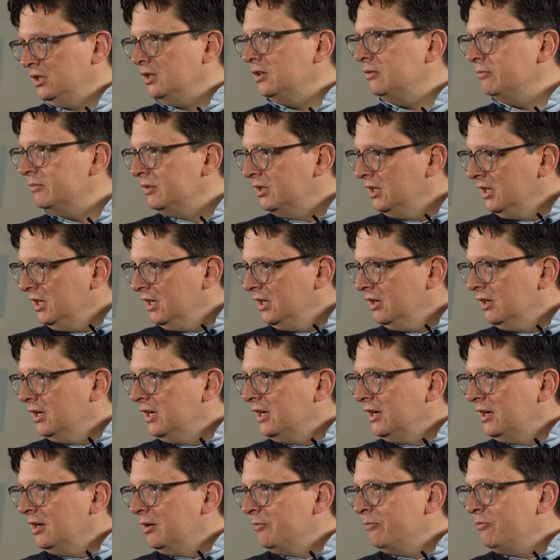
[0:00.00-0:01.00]
Ja?
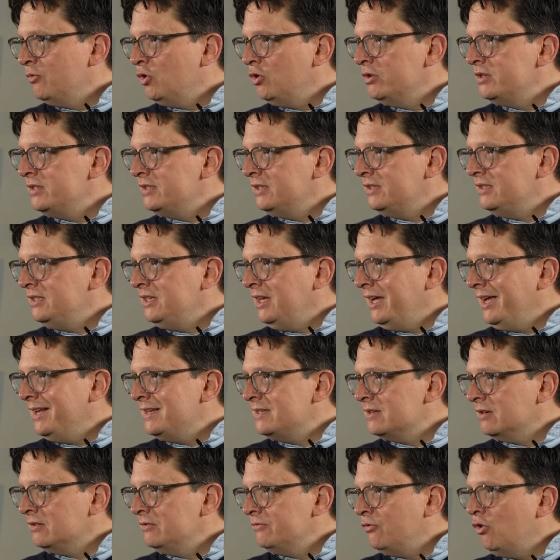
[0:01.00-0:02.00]
Ähm, und die
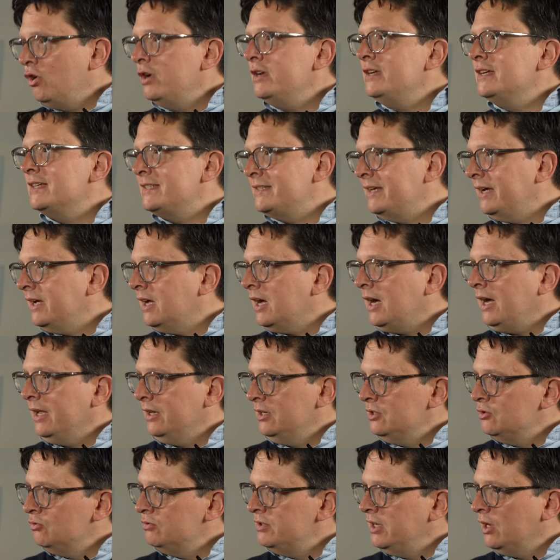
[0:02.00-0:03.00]
Älteren wollen das ja
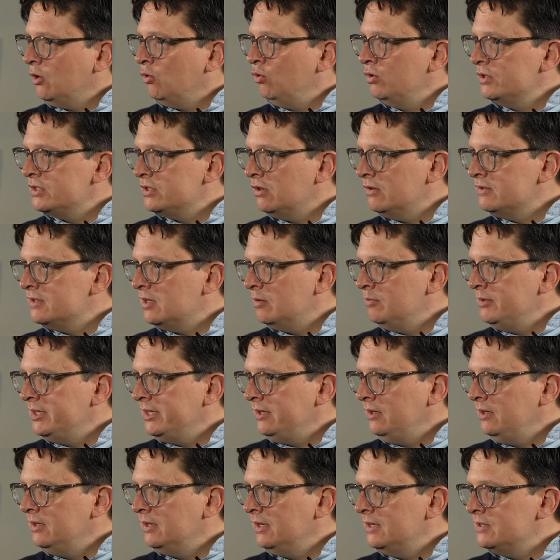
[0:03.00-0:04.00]
gar nicht. Und der Großteil unserer
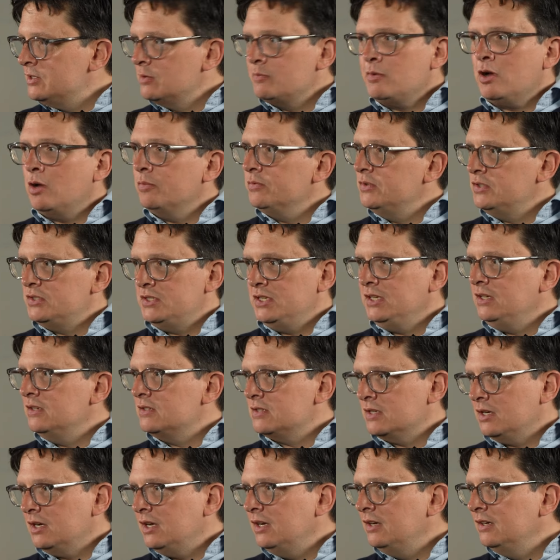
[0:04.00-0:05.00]
Mitglieder ist überhaupt nicht
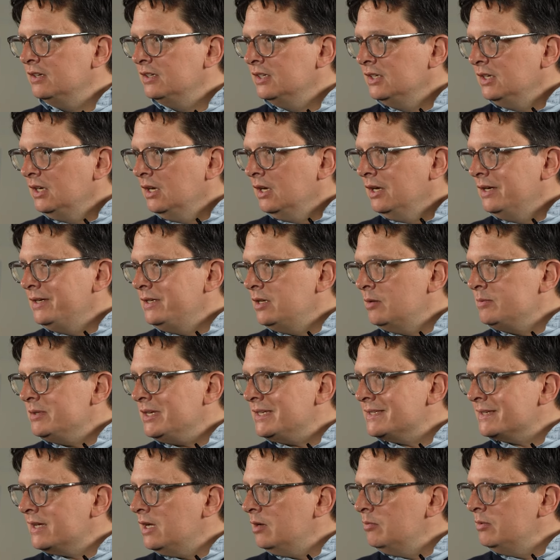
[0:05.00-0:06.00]
digital. Mhm. Ich glaube,
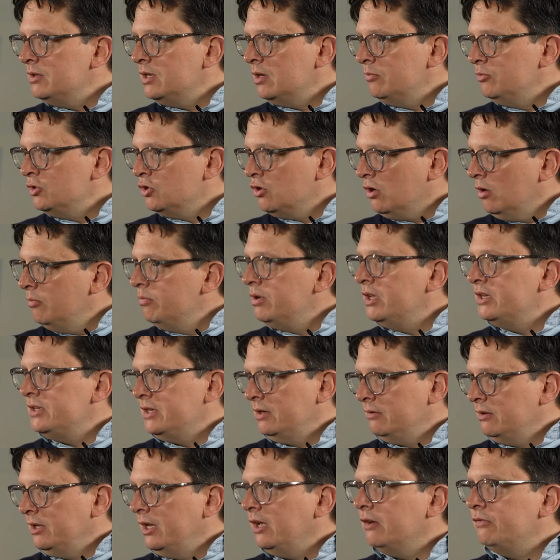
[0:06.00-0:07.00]
das kann man damit
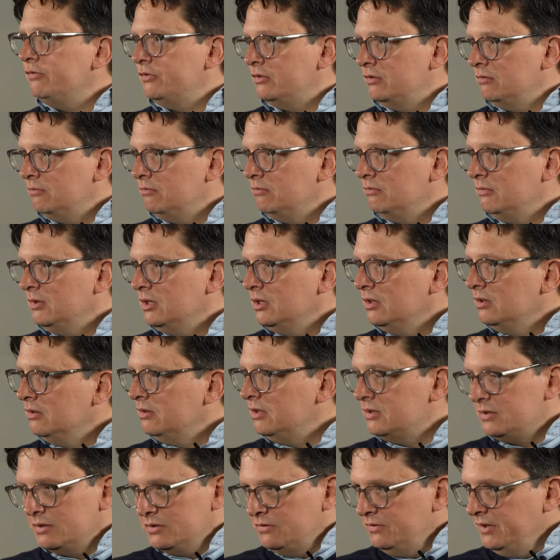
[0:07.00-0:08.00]
komplett entkräften. Ah, ja.
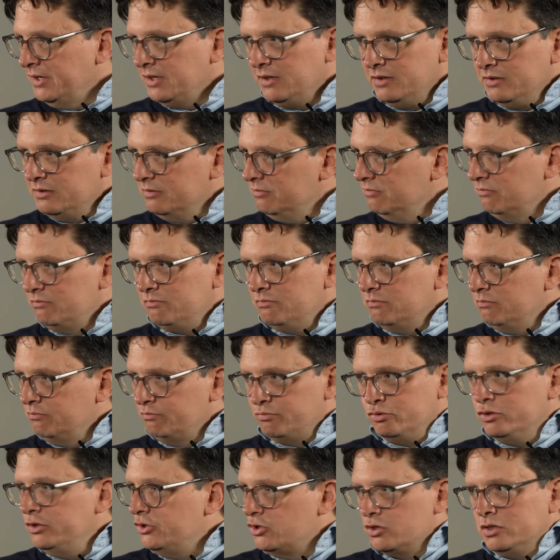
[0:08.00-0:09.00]
Das ist wirklich
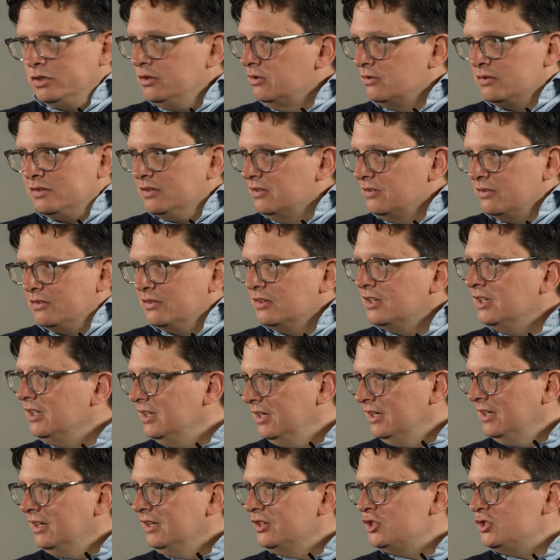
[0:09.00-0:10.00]
Bullshit. Das
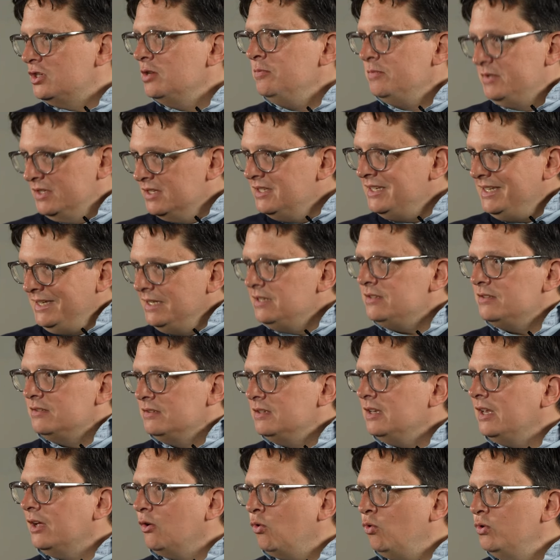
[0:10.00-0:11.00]
stimmt
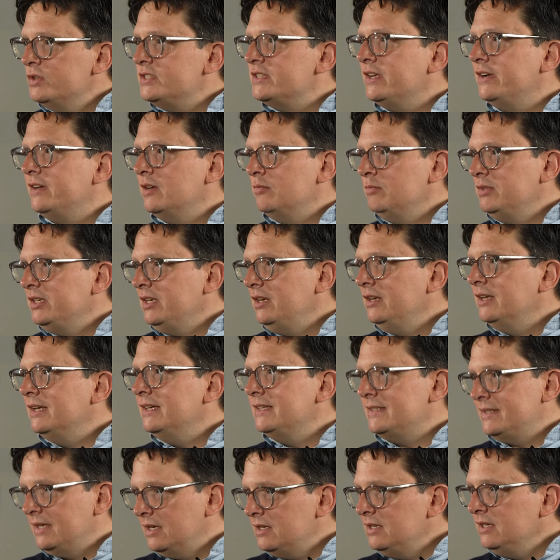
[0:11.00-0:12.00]
nicht. Der Großteil der
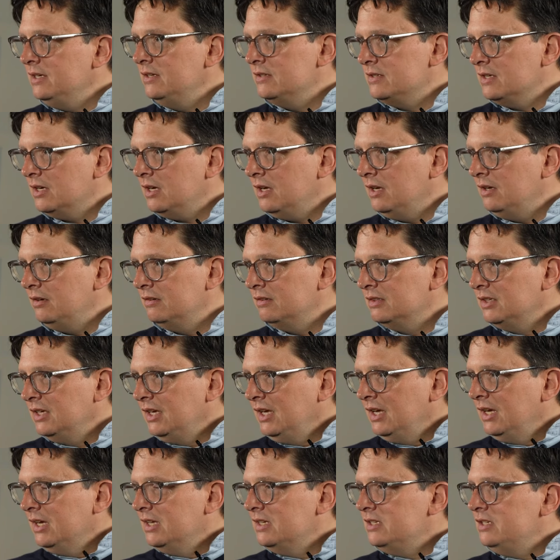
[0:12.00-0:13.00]
Mitglieder ist ja digital.
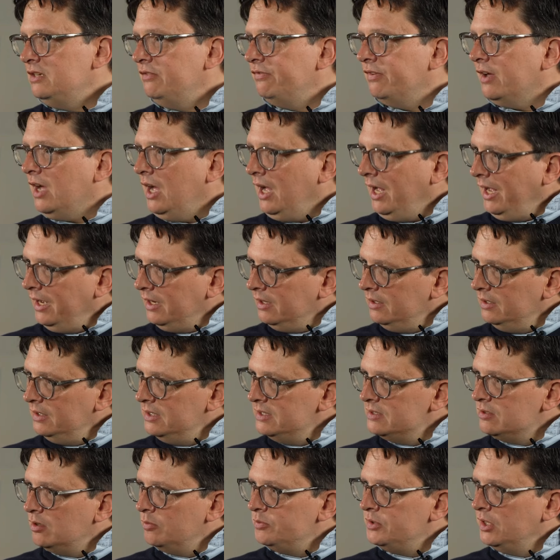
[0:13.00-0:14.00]
Mhm. Die Frage
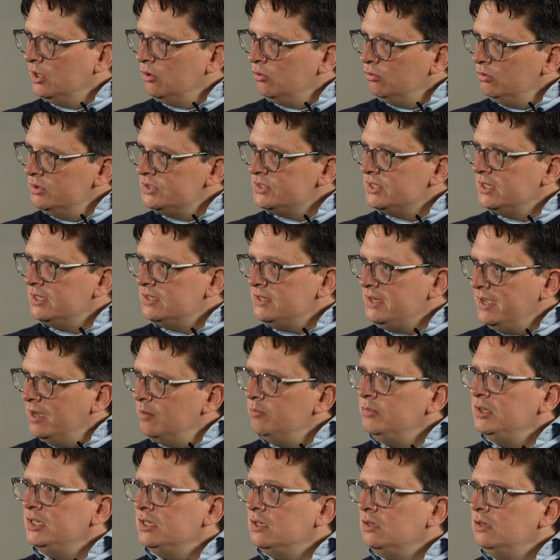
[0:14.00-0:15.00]
ist, ob der Großteil
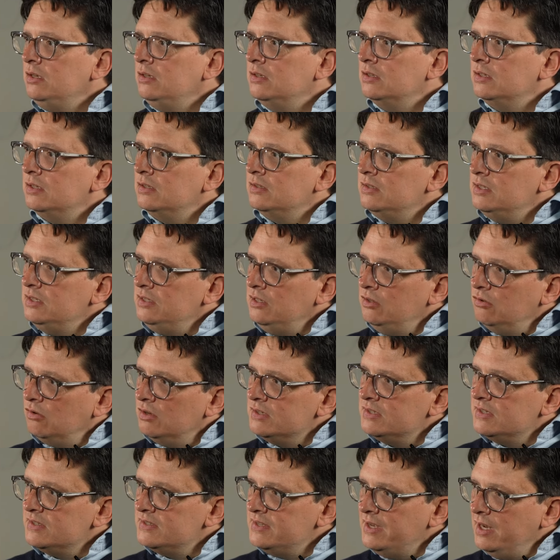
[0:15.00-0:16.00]
der Mitglieder, die die
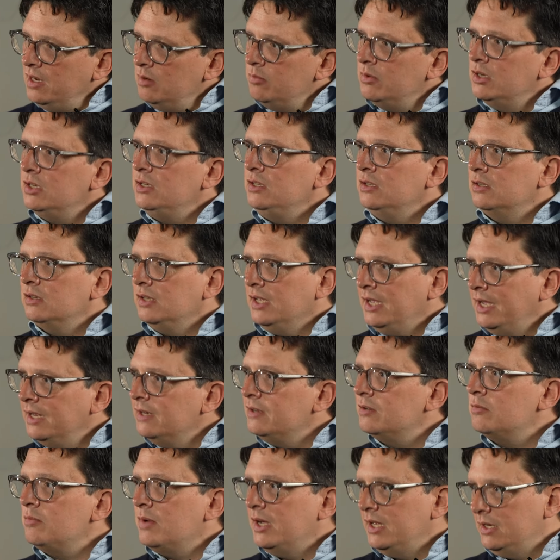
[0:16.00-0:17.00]
Leute selber in ihren
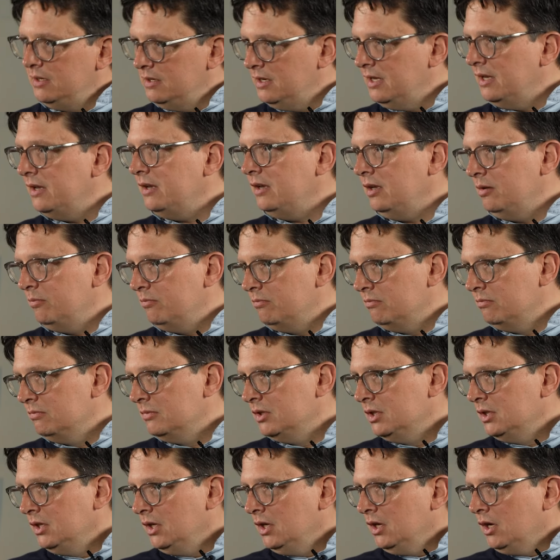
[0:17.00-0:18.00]
Kerngemeinden erleben,
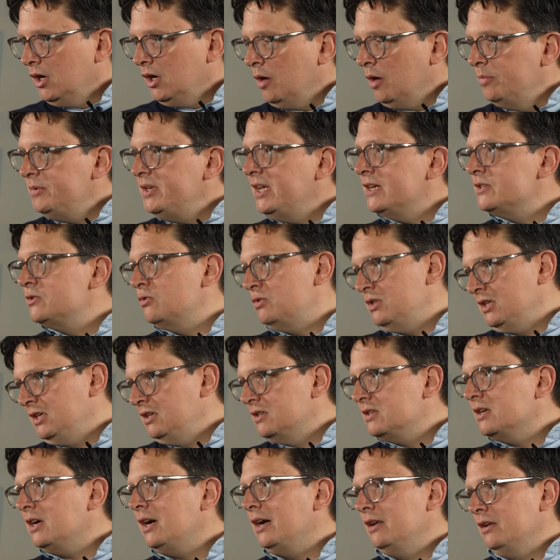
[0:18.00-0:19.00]
ob der so
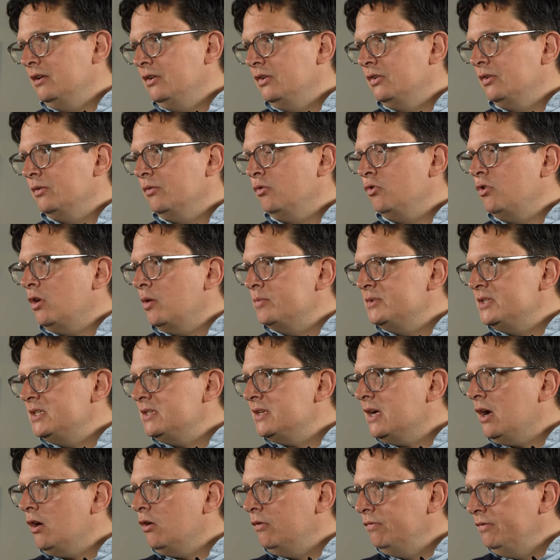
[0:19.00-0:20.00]
digital ist. Oder ob
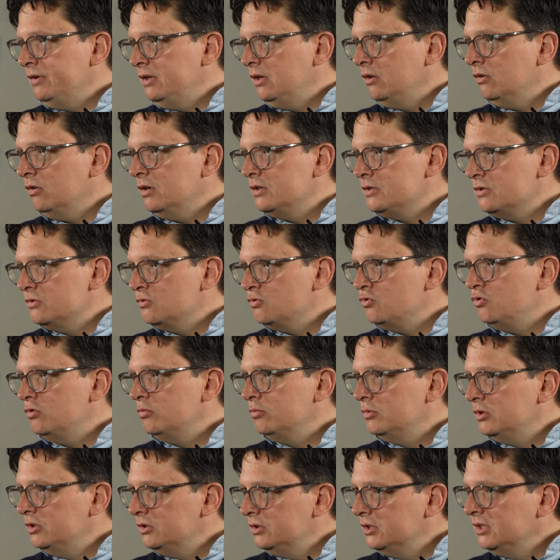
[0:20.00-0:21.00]
sich da auch viele Leute
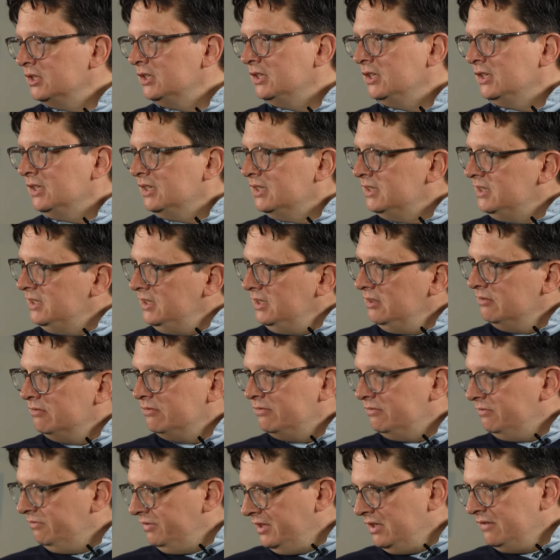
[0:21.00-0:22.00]
tümmeln,
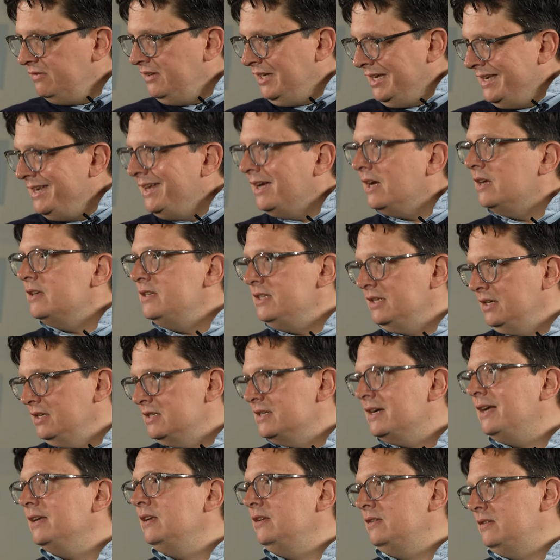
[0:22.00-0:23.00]
die viel weniger
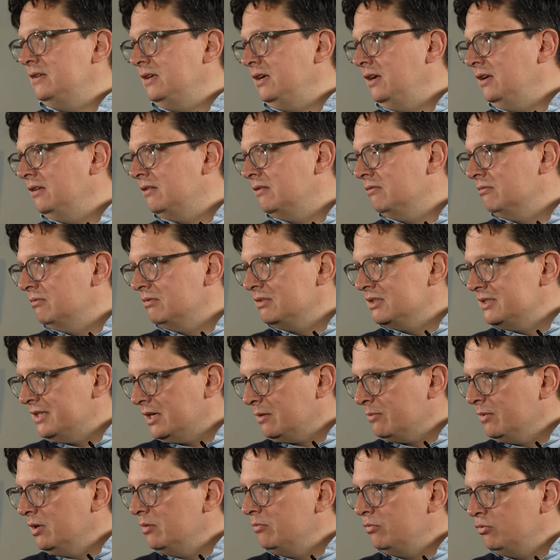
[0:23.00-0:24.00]
Digitalität, ich
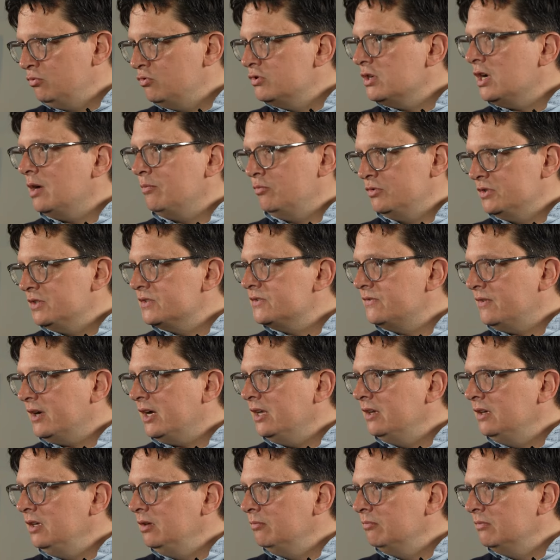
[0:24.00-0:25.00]
sag mal, im Blut haben und das
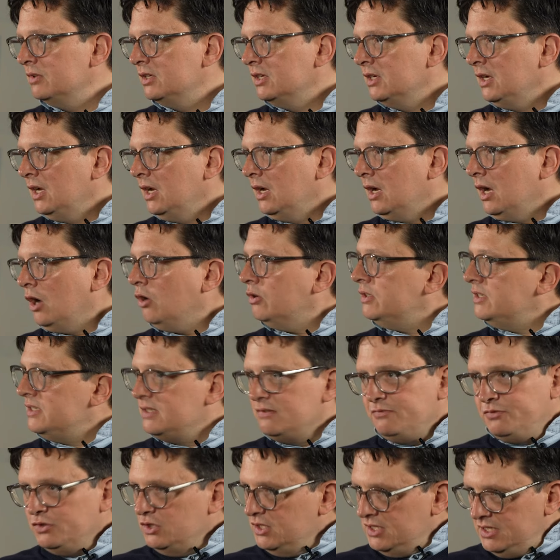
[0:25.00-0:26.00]
wahrnehmen. Mhm. Auch
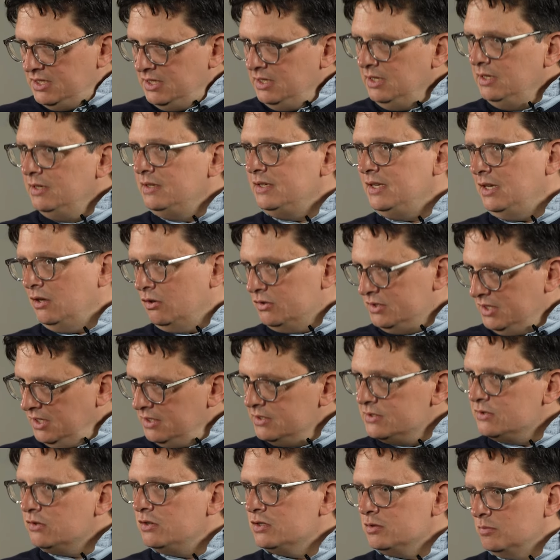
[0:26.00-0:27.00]
für die, die, auch
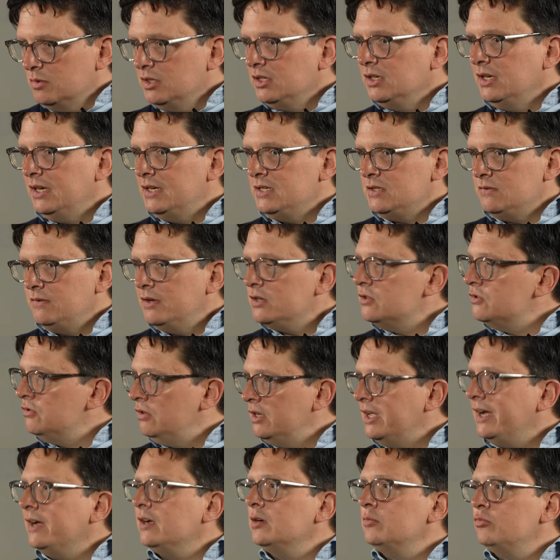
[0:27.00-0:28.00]
denen sollte man gerecht werden und
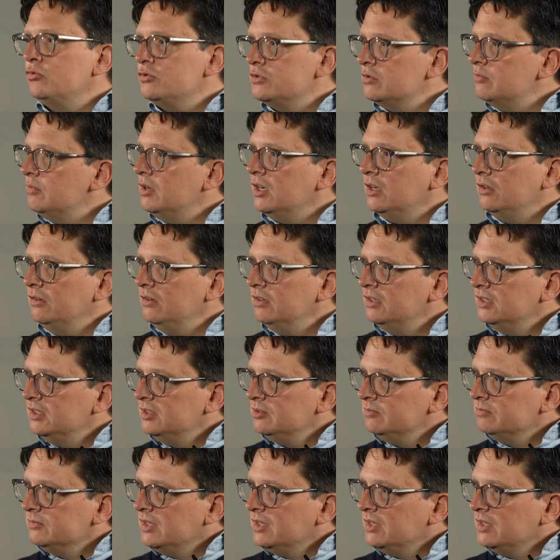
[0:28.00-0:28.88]
tolle Angebote machen.